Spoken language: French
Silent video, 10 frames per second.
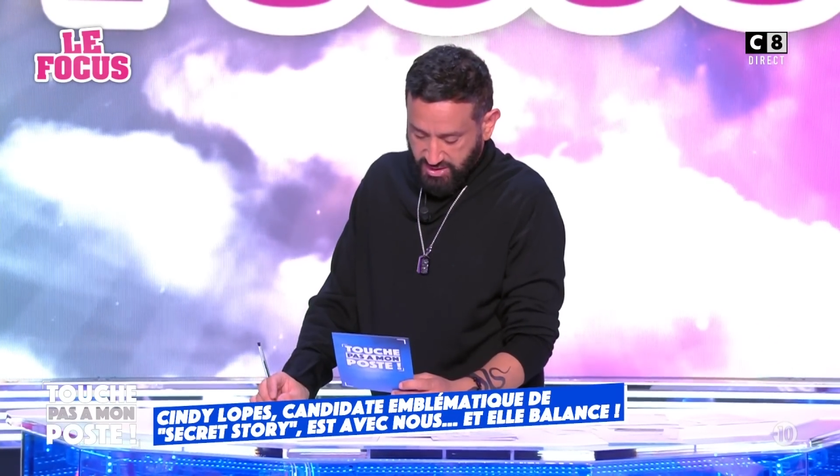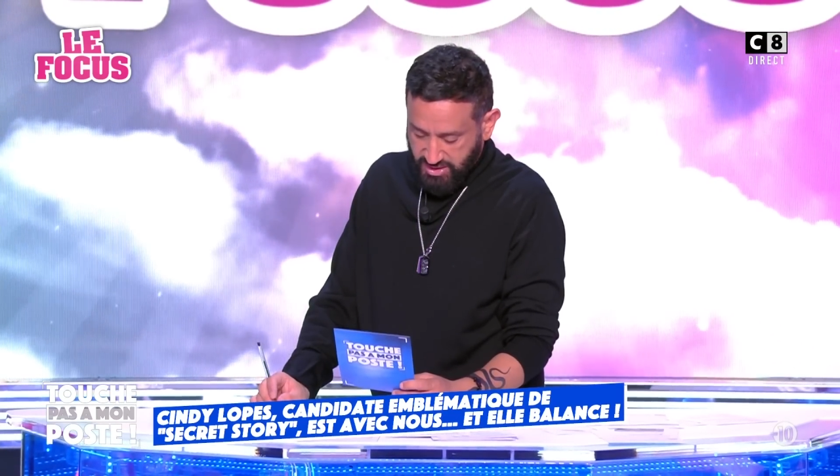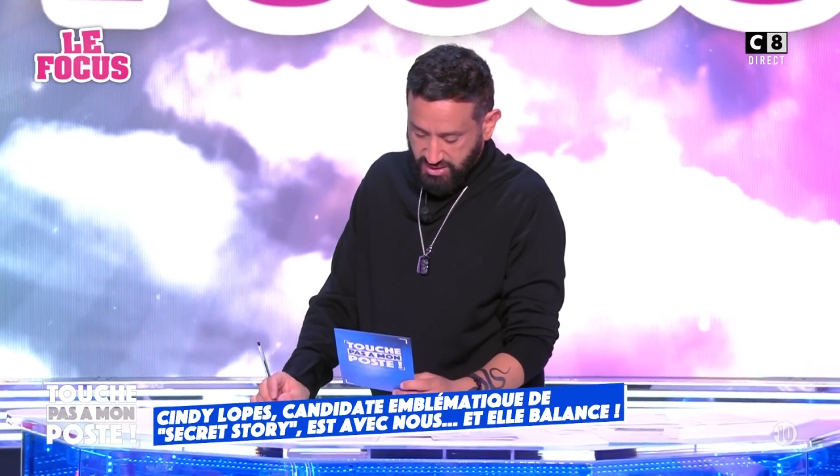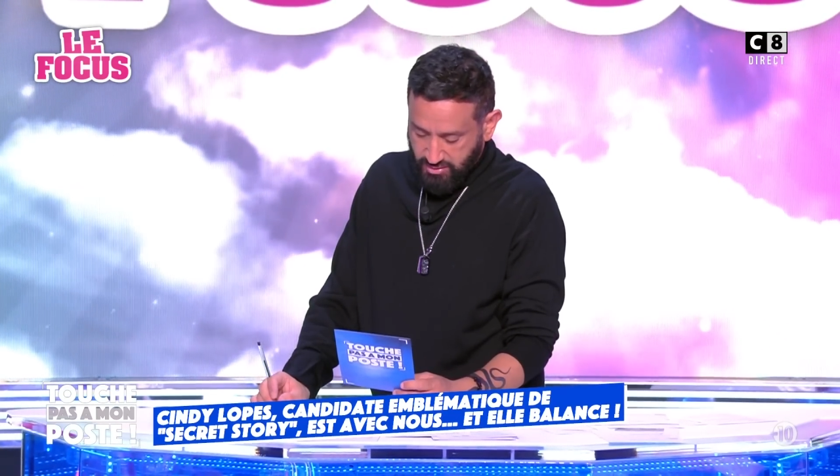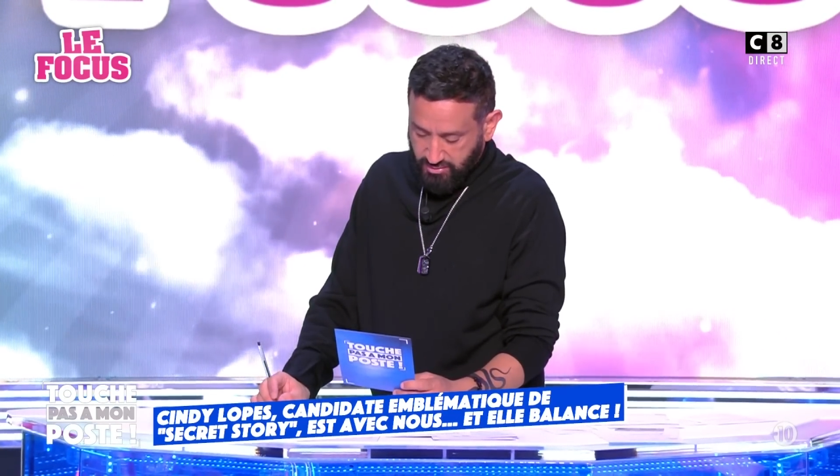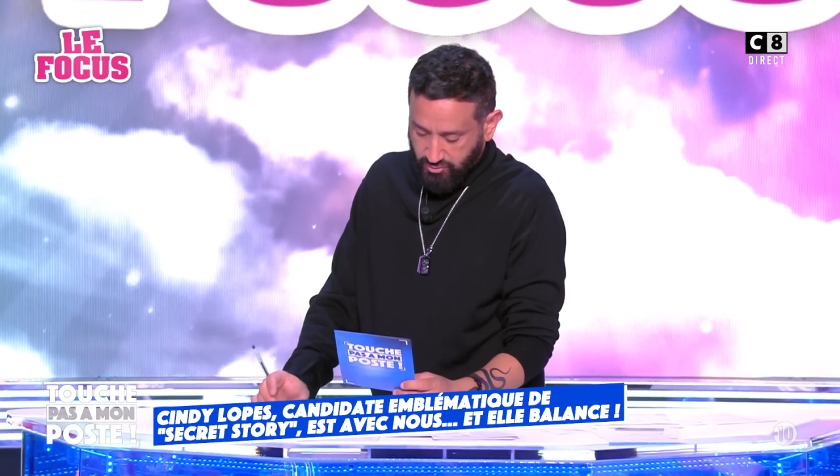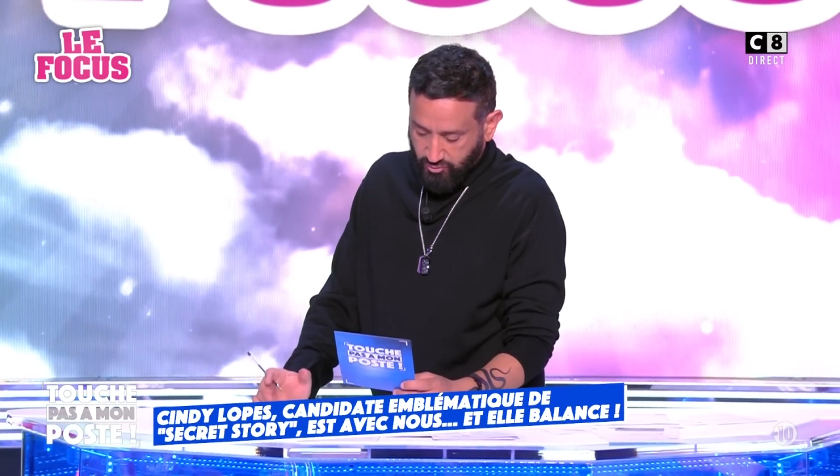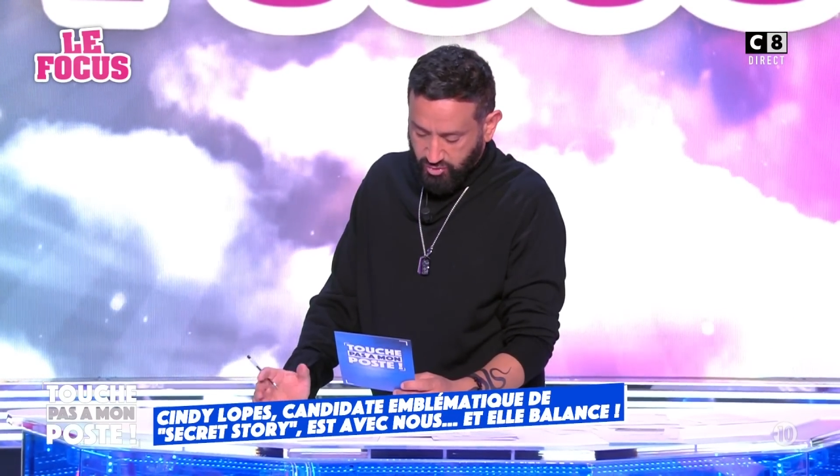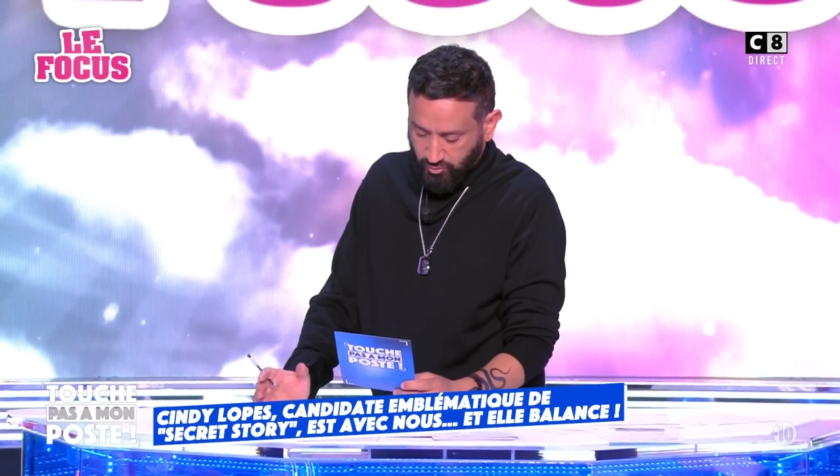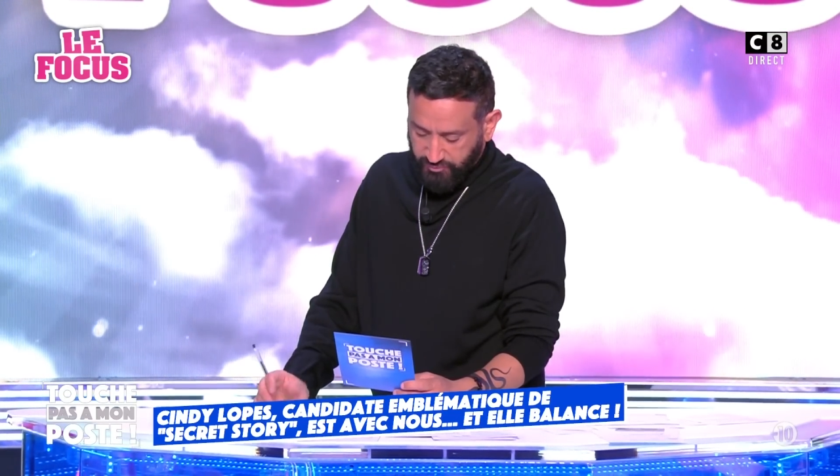Et le
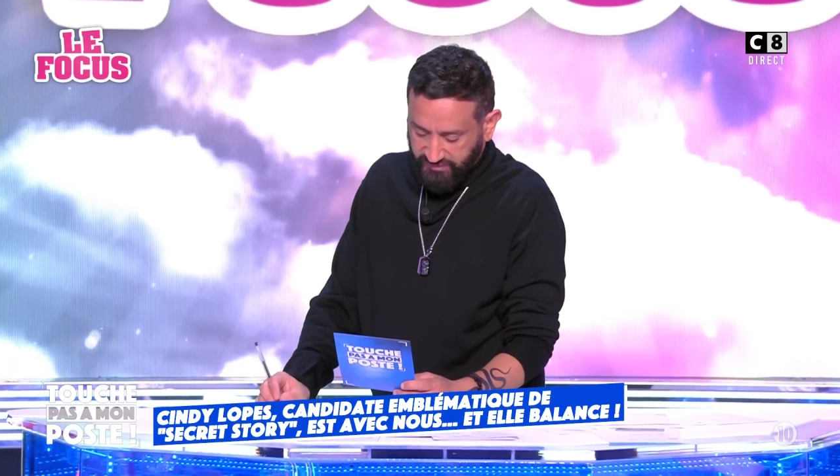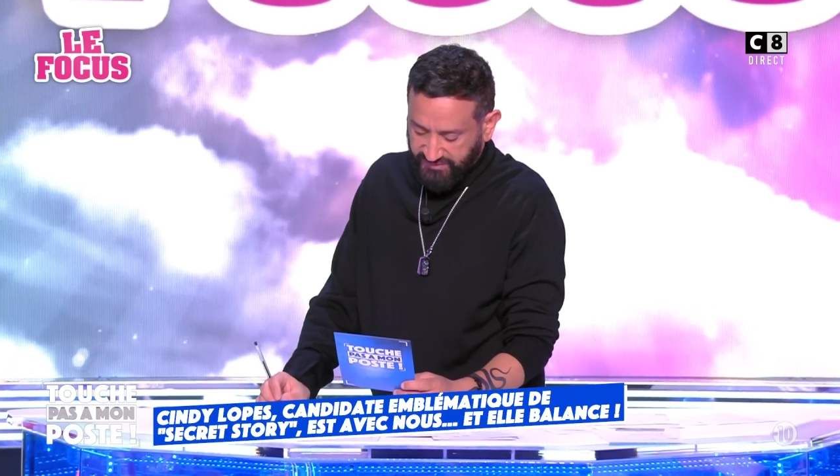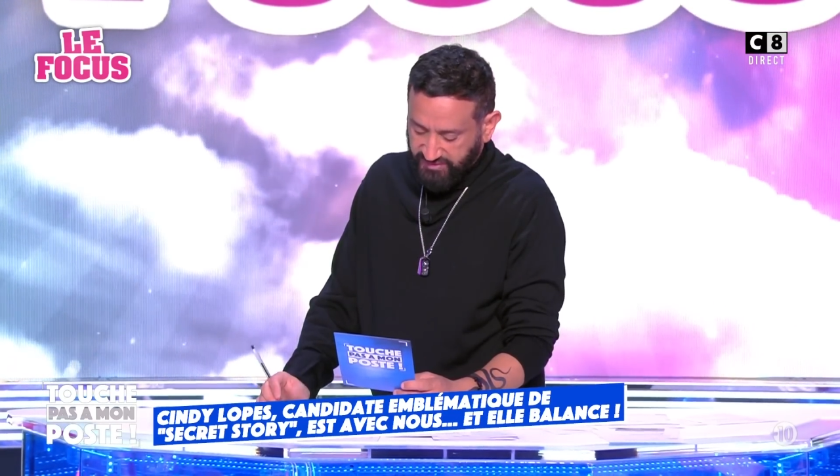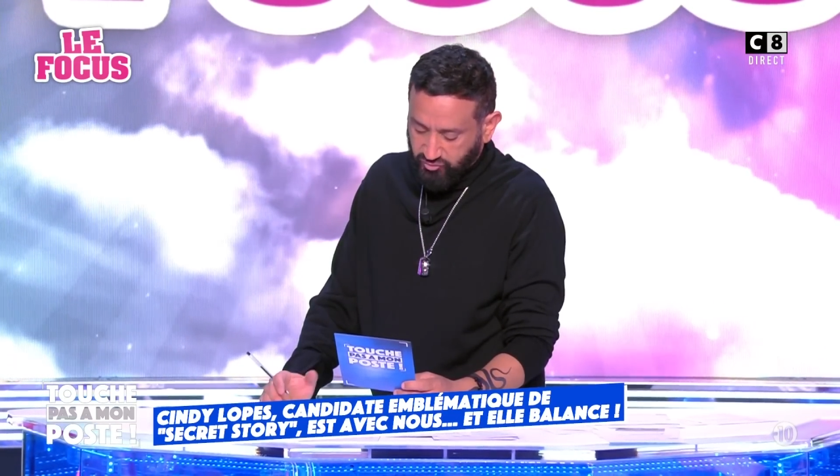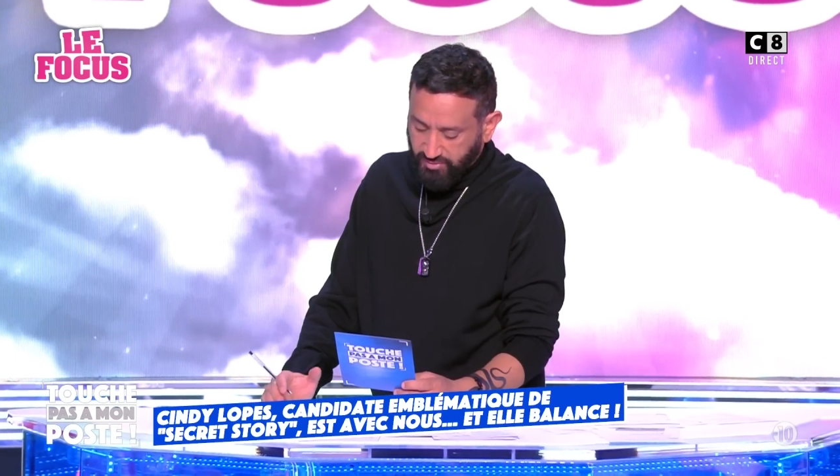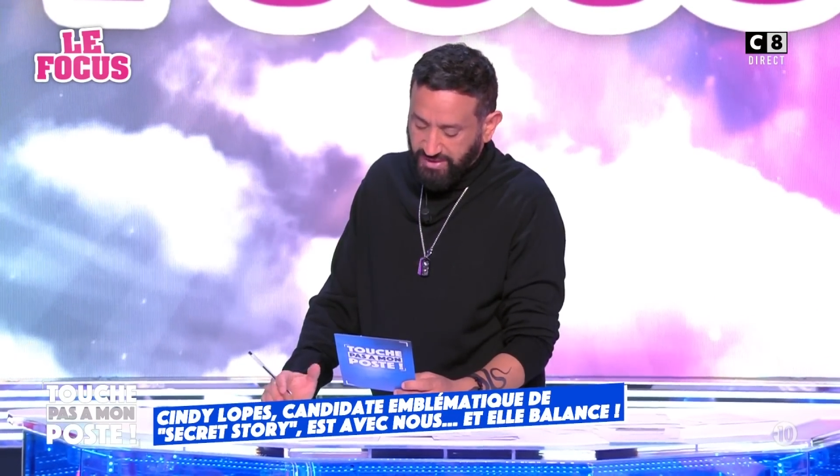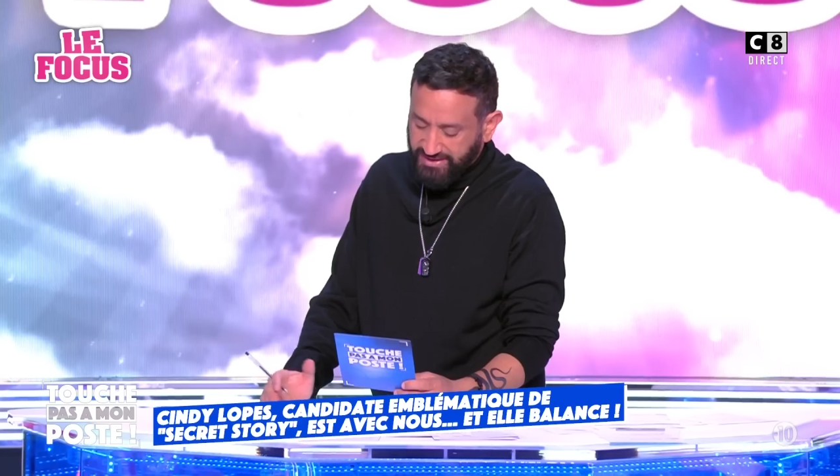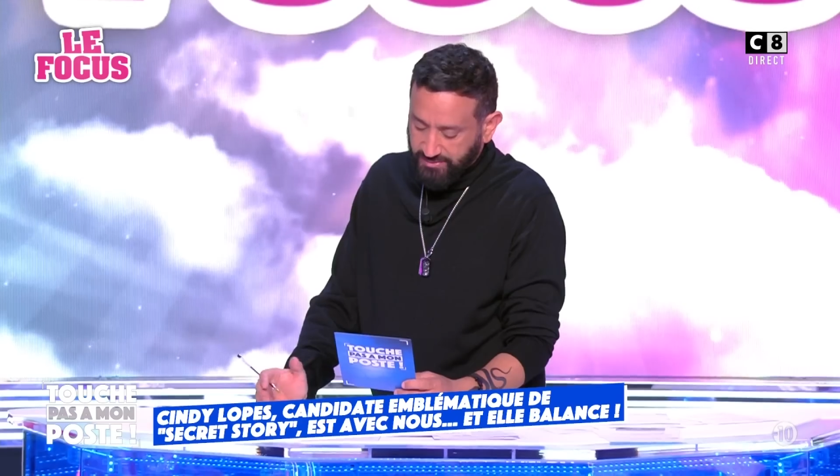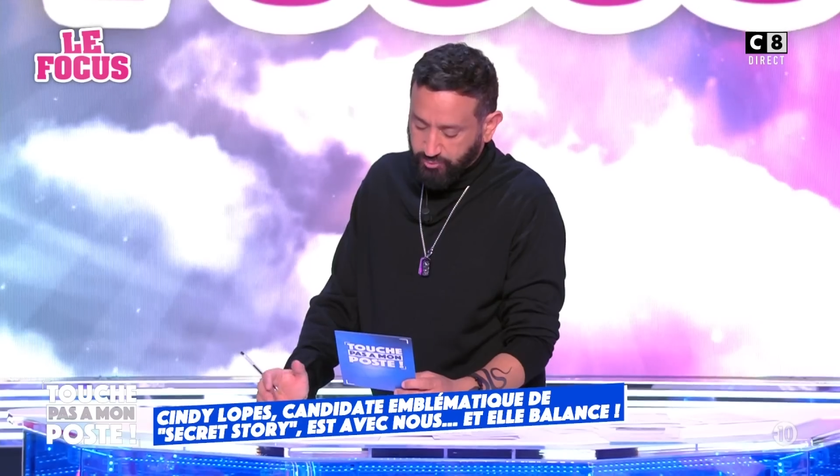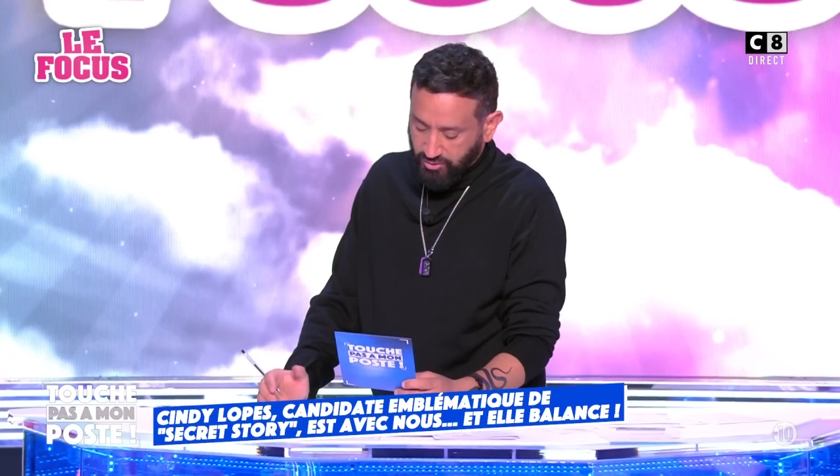moins qu'on puisse dire, c'est que tu as
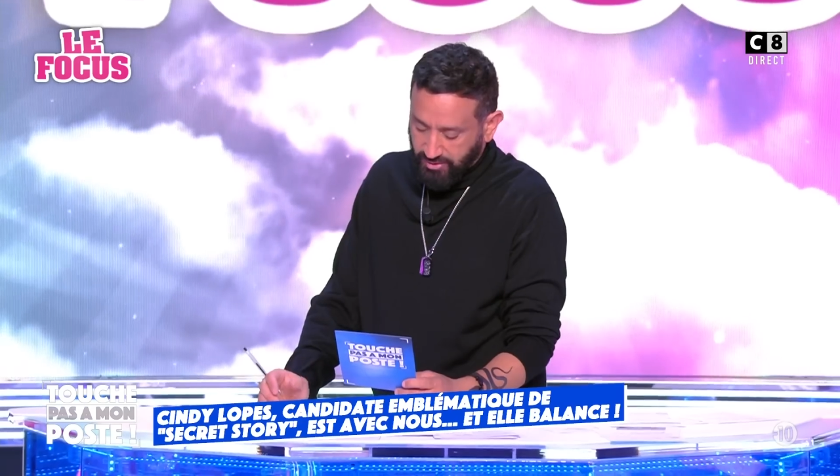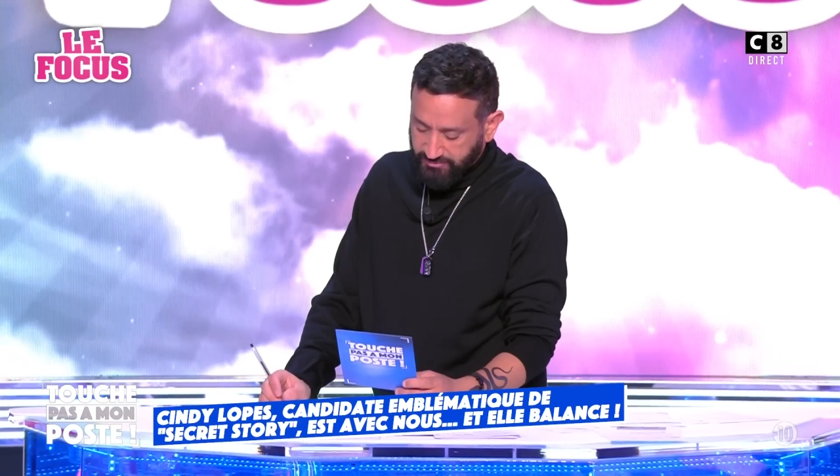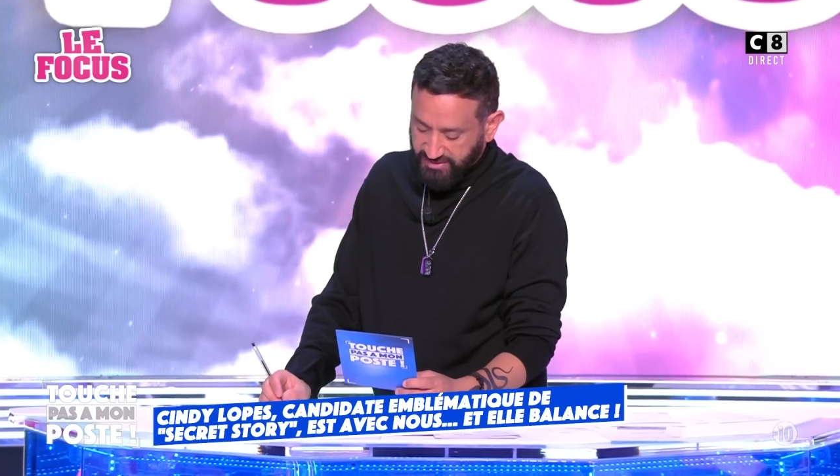marqué le programme.